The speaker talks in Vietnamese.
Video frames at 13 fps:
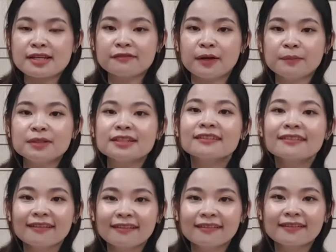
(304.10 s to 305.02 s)
sản phẩm thì chất
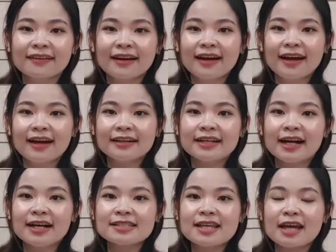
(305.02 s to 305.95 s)
lượng
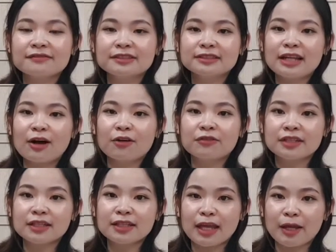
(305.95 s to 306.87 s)
đó xài vừa lâu vừa
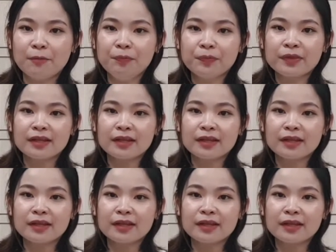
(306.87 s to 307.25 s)
tiết kiệm